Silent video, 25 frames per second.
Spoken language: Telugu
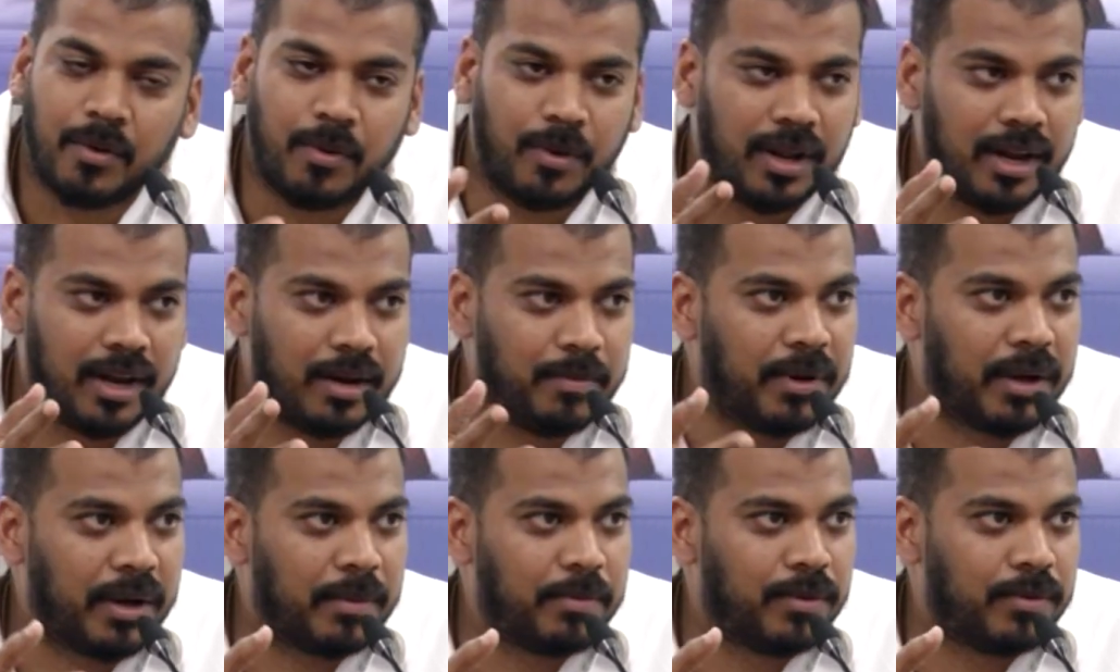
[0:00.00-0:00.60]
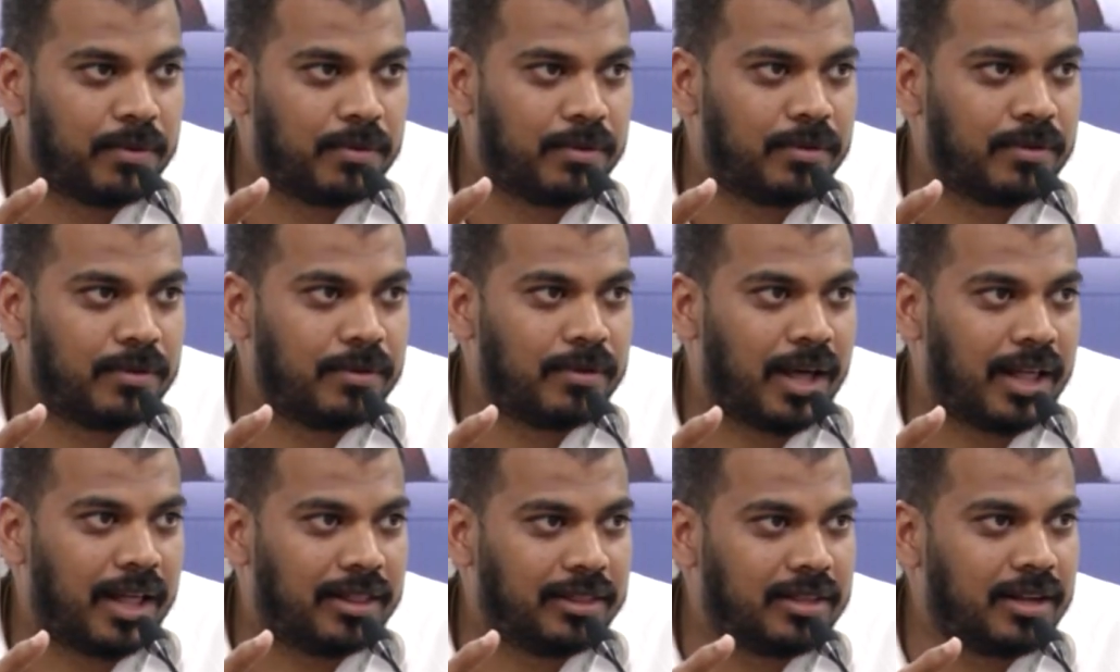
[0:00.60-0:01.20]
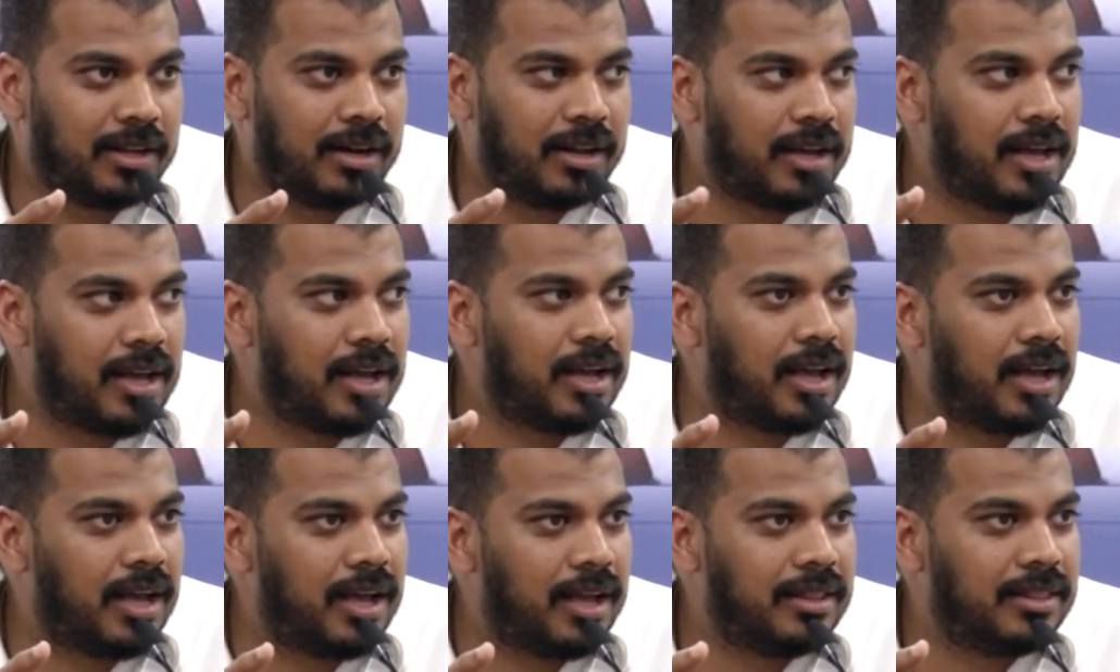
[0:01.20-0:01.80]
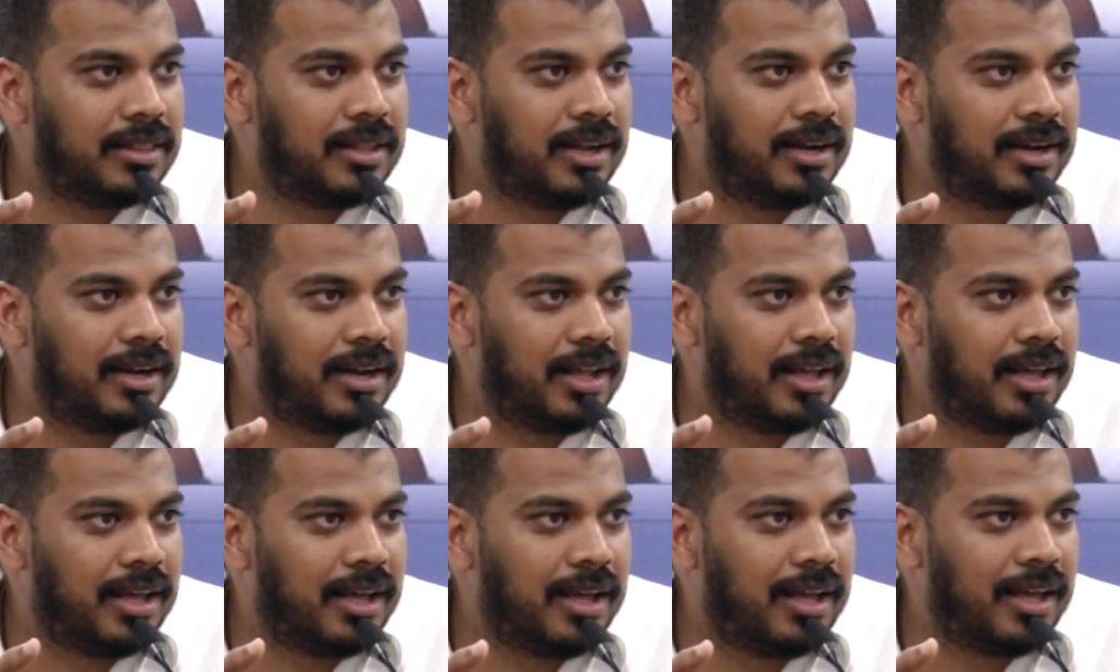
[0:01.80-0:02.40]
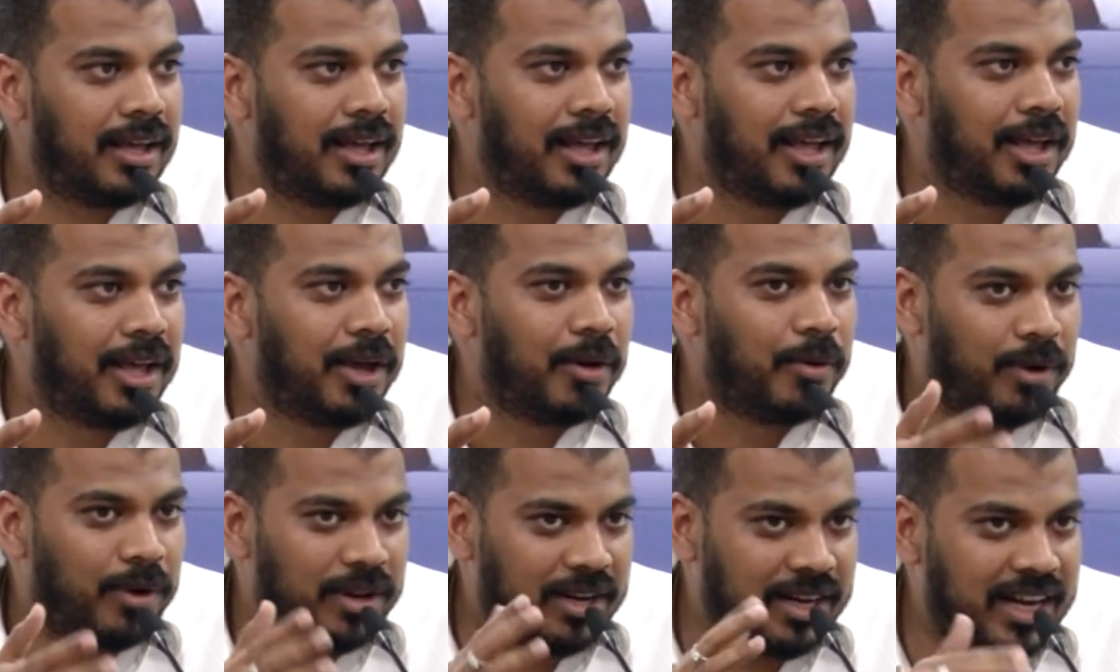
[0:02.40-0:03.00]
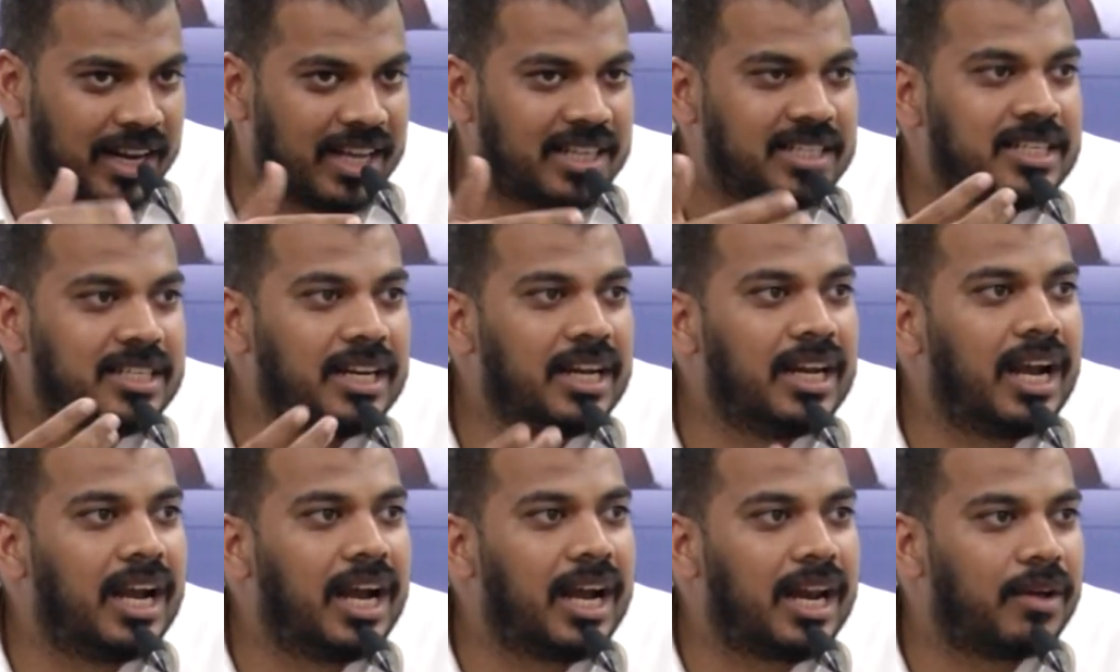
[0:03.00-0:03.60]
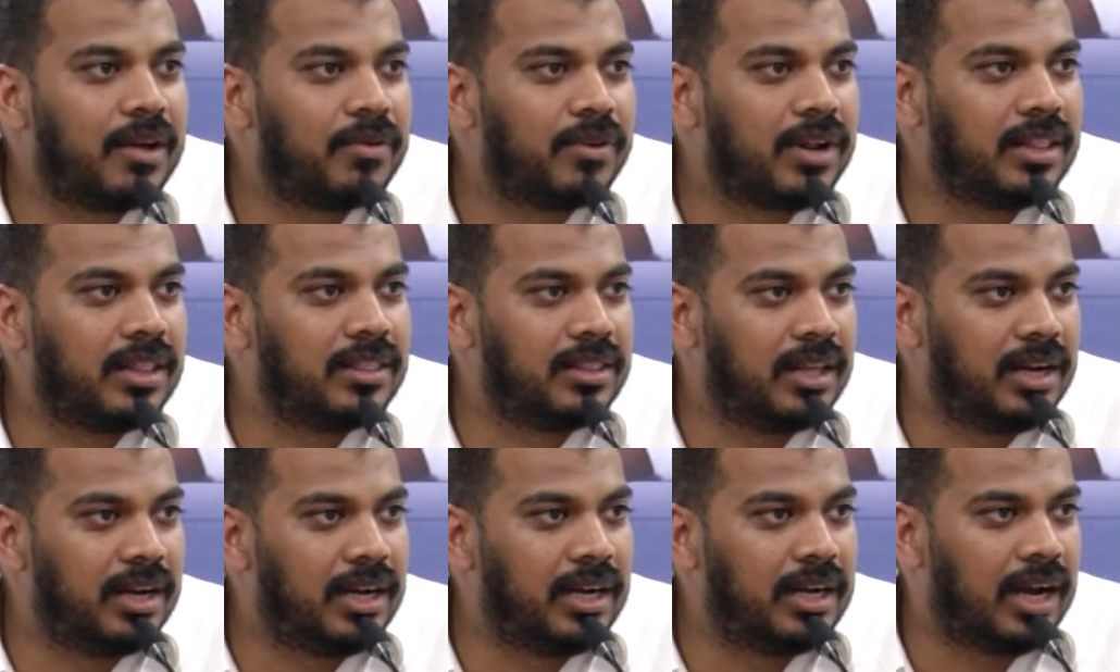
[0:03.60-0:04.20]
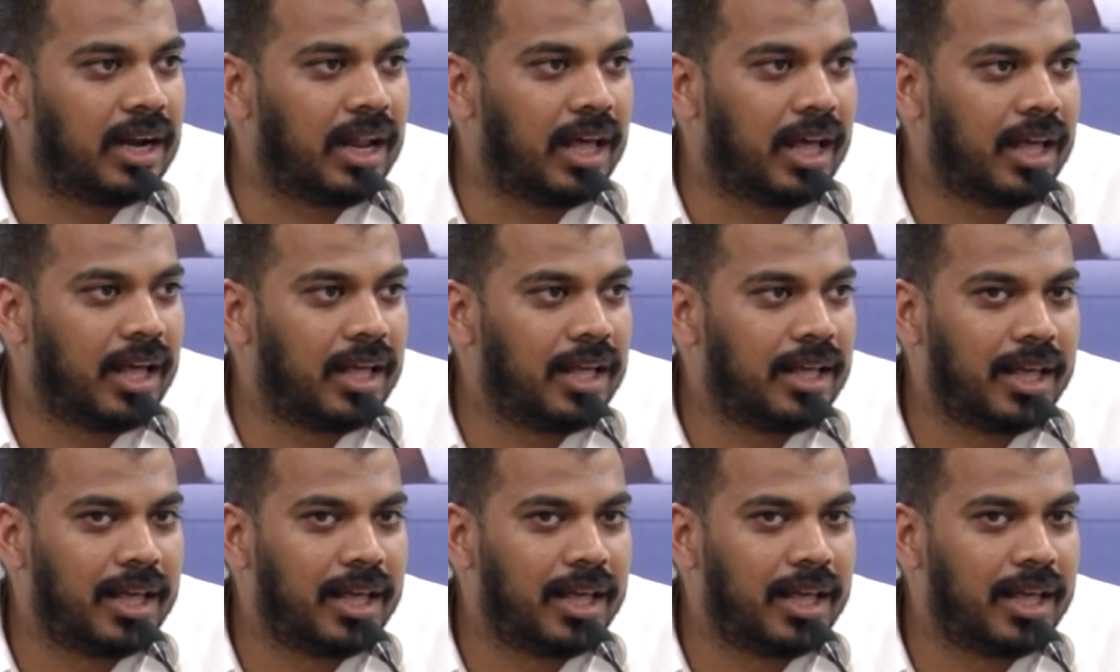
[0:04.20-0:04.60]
వాళ్ళు పాపం అంతరంగంగా ఏంటంటే వాళ్ళు నెక్స్ట్ లీడర్ ఎవరని తెలియట్లా